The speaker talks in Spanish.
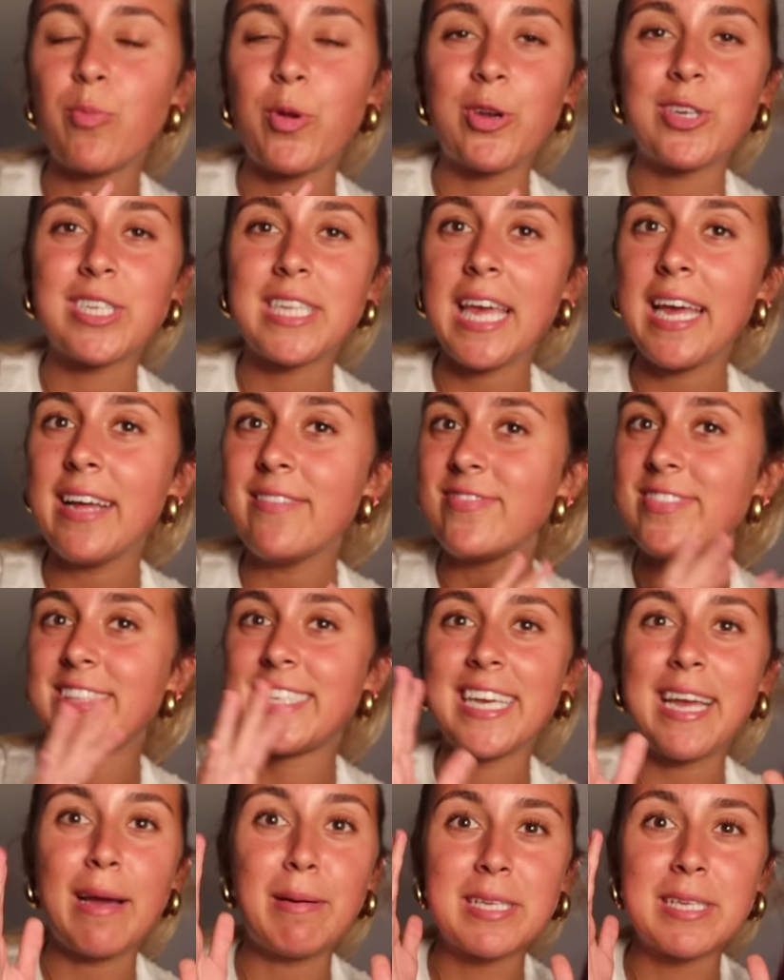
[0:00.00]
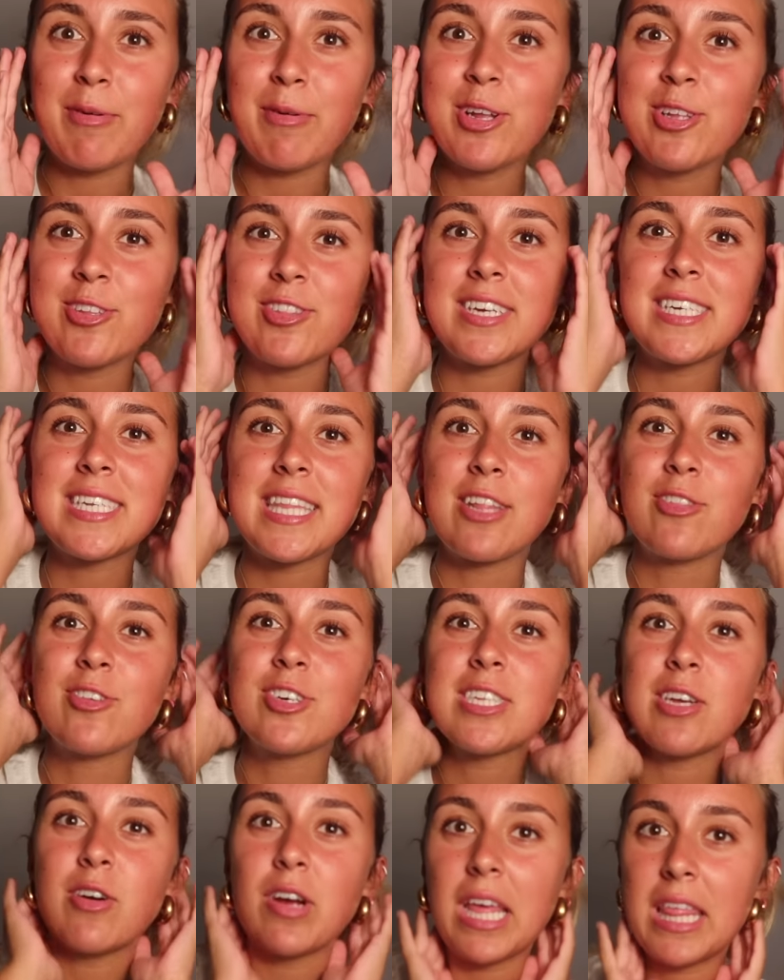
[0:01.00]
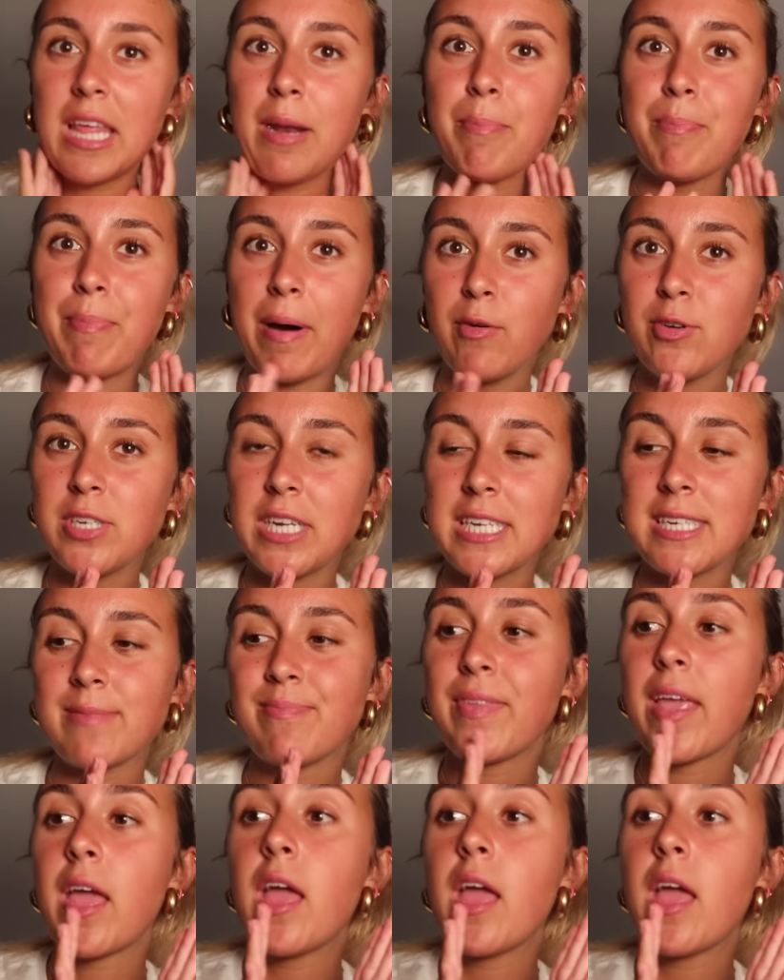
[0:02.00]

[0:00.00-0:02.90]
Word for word: pero es que chica volviendo triste, entonces tengo que hacer pausas.